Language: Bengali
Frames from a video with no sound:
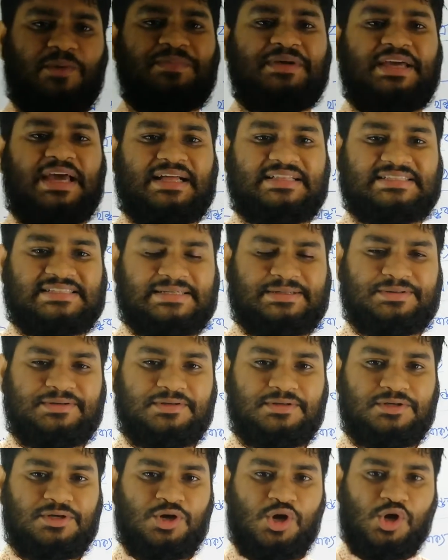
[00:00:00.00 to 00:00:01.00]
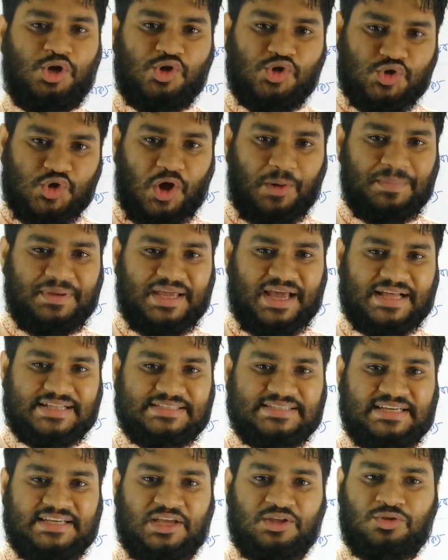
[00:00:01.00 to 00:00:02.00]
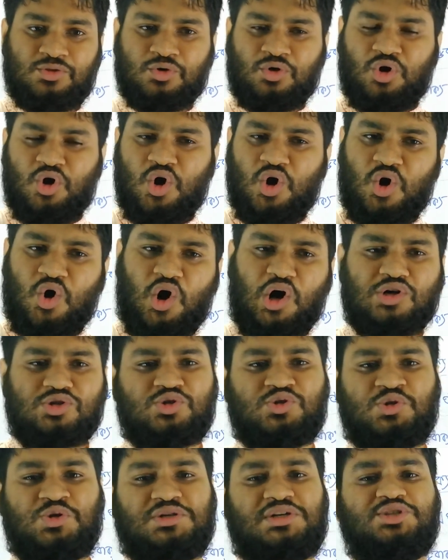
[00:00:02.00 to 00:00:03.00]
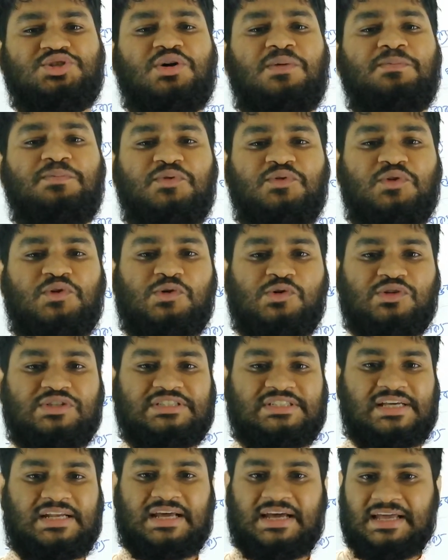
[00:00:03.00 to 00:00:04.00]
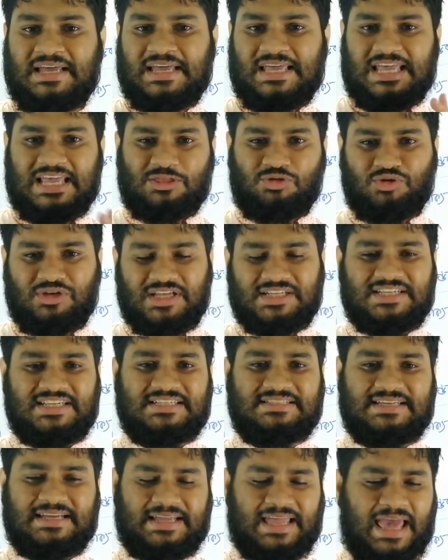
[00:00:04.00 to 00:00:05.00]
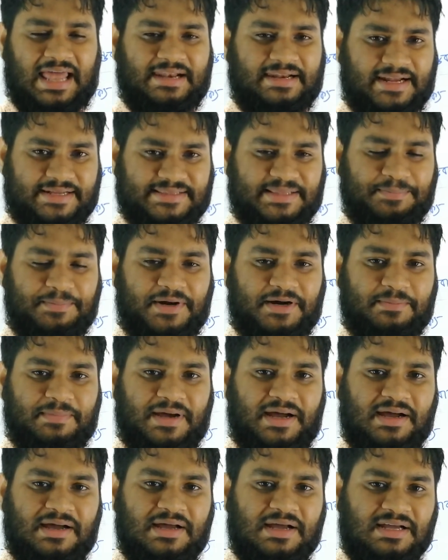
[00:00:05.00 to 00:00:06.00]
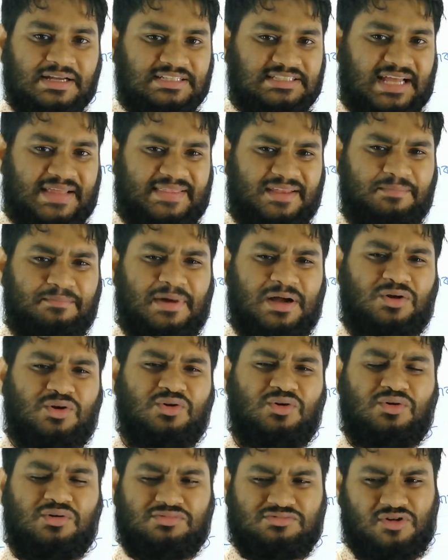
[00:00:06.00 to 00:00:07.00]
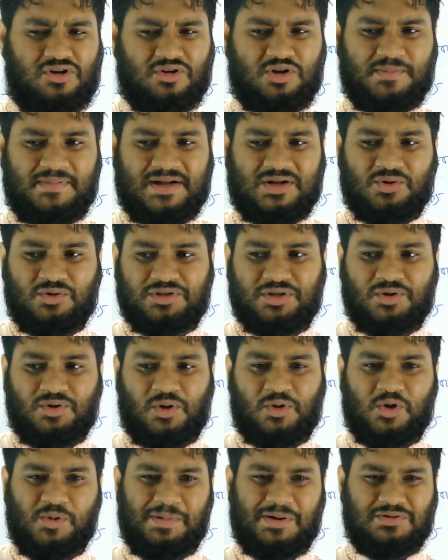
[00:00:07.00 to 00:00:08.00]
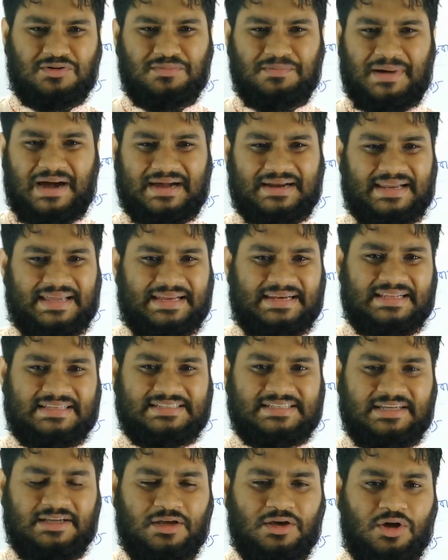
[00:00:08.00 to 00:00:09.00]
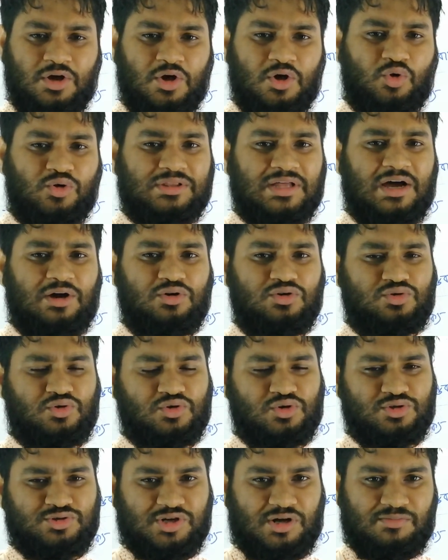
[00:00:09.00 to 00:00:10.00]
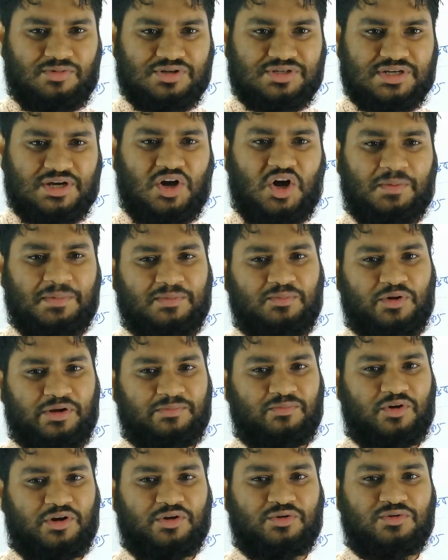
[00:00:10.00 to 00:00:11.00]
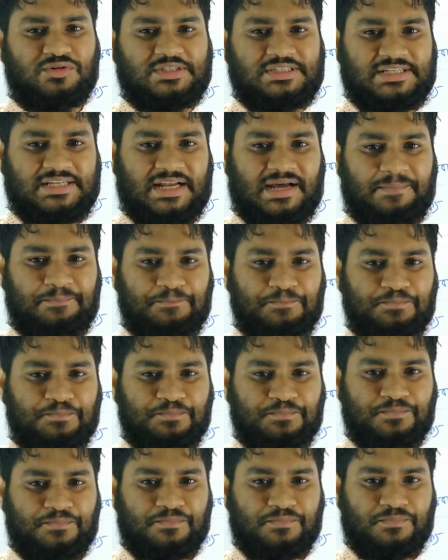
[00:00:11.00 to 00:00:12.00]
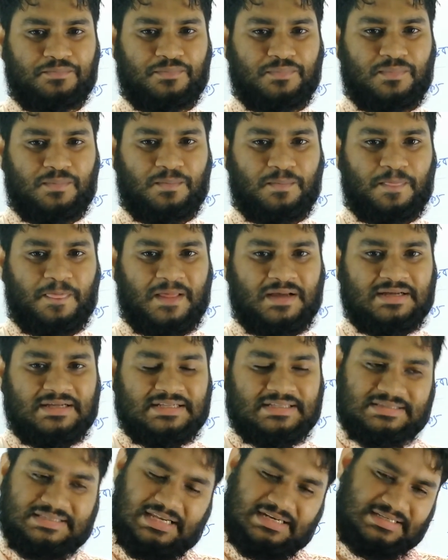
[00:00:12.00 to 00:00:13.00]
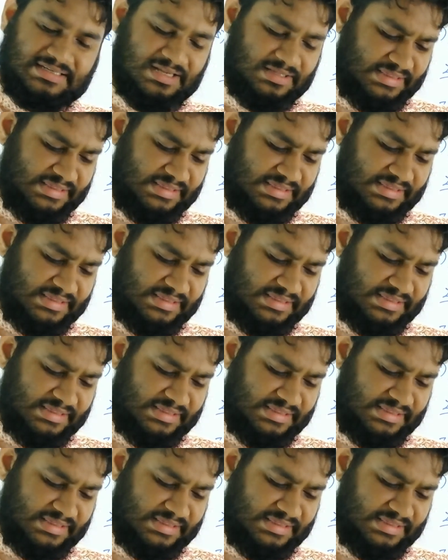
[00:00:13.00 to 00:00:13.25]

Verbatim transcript: সবই আছে সবই আছে কিন্তু অর্থটা সম্পূর্ণ হচ্ছে না এই দুইটা জিনিস যে খেয়াল রাখতে পারবা স্বাধীন বাক্য খণ্ড বাক্য অধীন খণ্ড বাক্য বাংলা ইংরেজি কোথাও কোনো সমস্যা হবে বলে মনে করছি না তিনটা